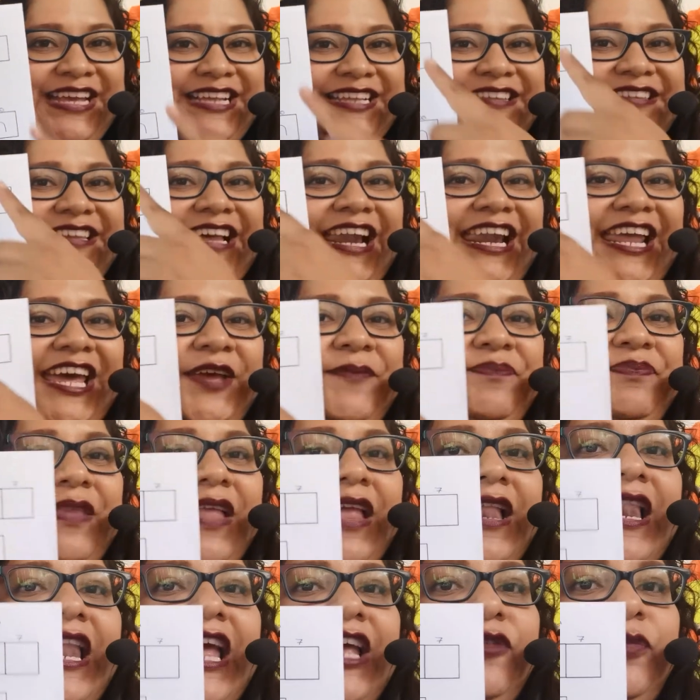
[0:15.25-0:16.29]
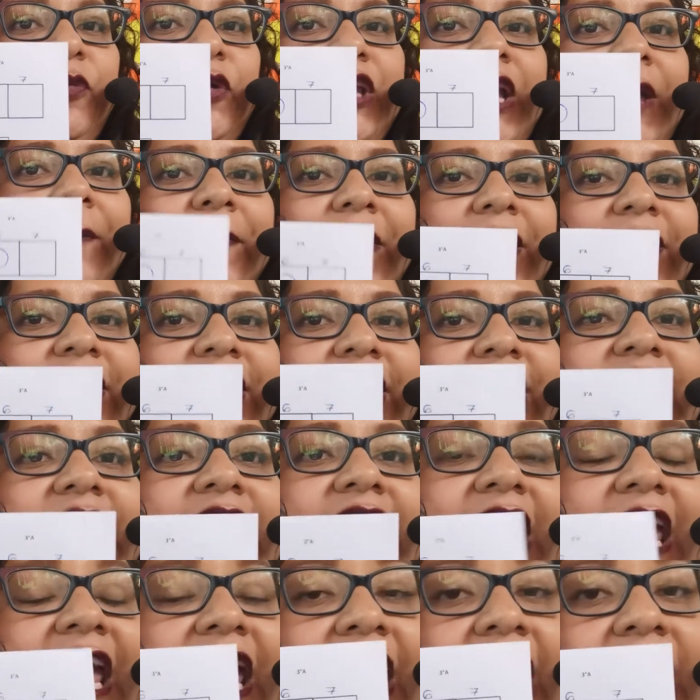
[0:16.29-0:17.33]
¿Sale? Les voy a pedir
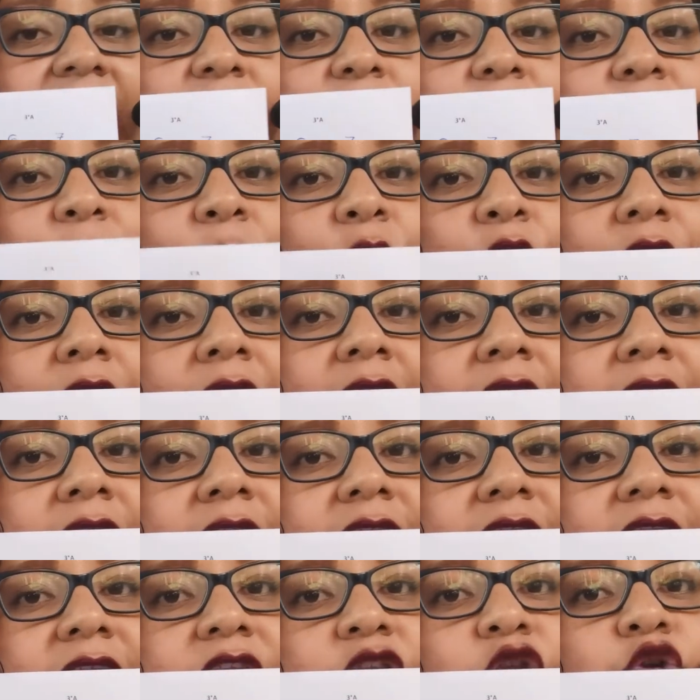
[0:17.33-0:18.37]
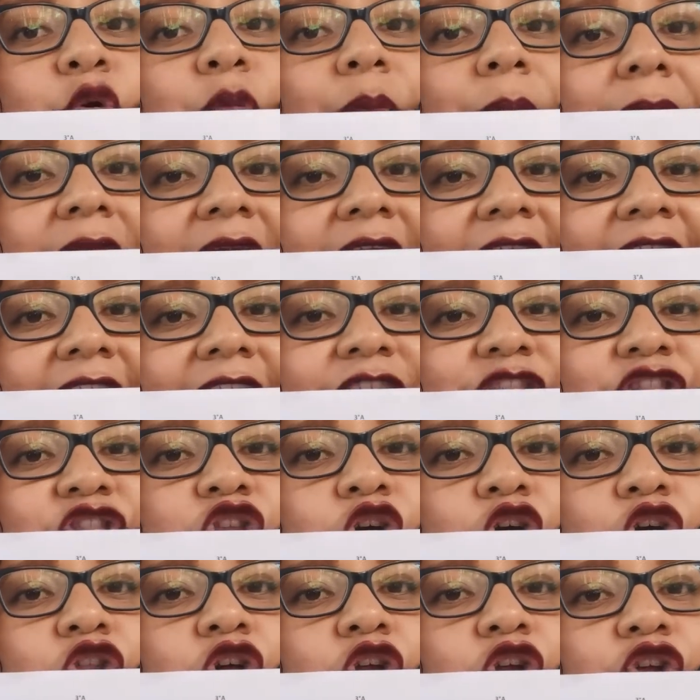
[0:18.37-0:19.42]
que pongan y numeren
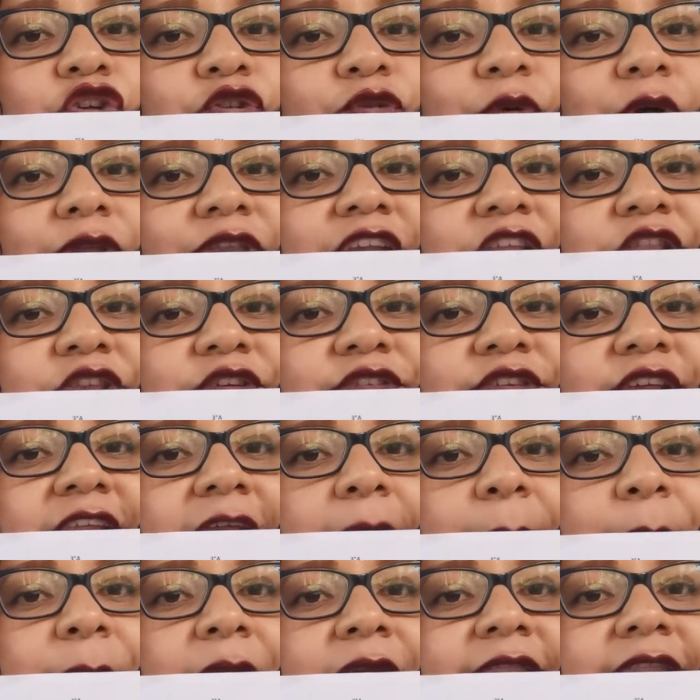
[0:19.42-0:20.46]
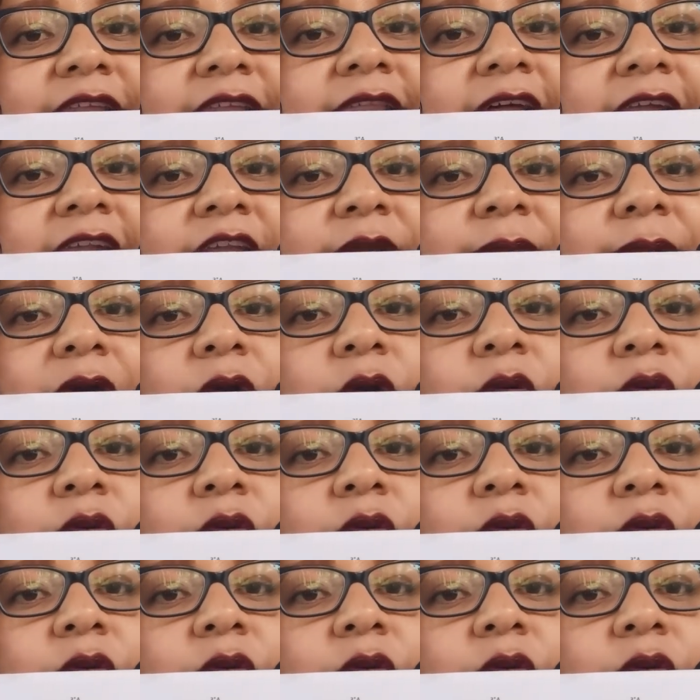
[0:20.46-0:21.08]
todos los cuadritos en la parte de arriba.